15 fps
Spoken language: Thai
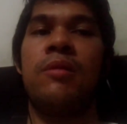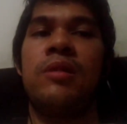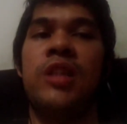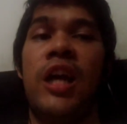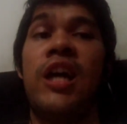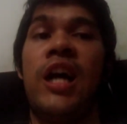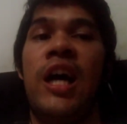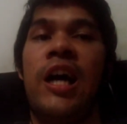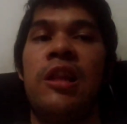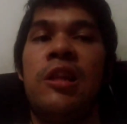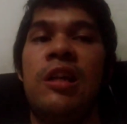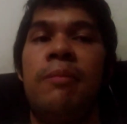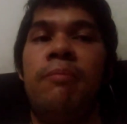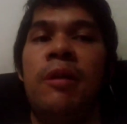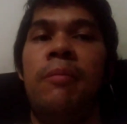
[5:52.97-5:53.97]
ใช้งาน
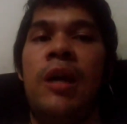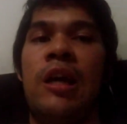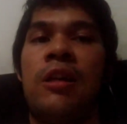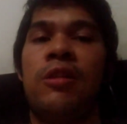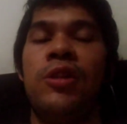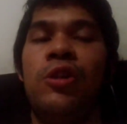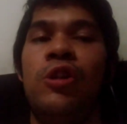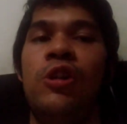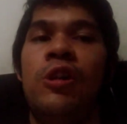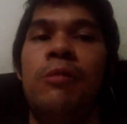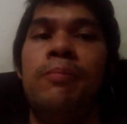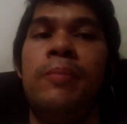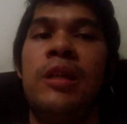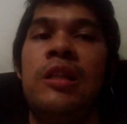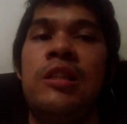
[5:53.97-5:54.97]
นะครับ ไปแบกโต๊ะ
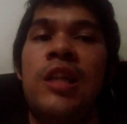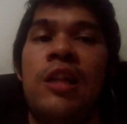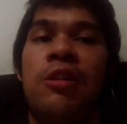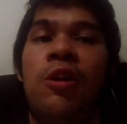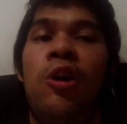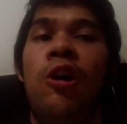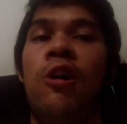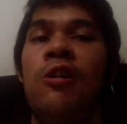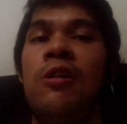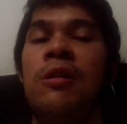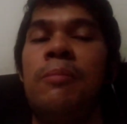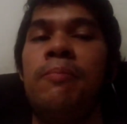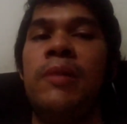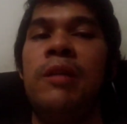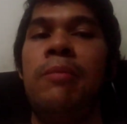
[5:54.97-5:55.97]
ไปจัดห้อง
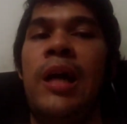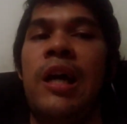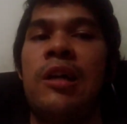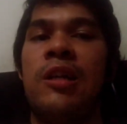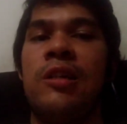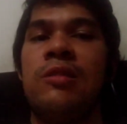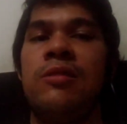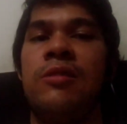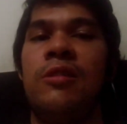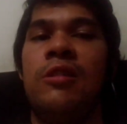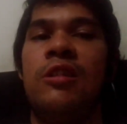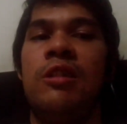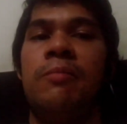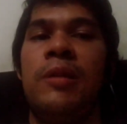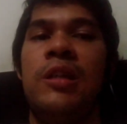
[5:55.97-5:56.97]
ไปแบกหนังสือ
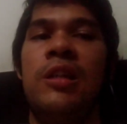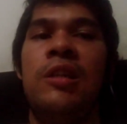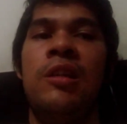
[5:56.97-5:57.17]
ไป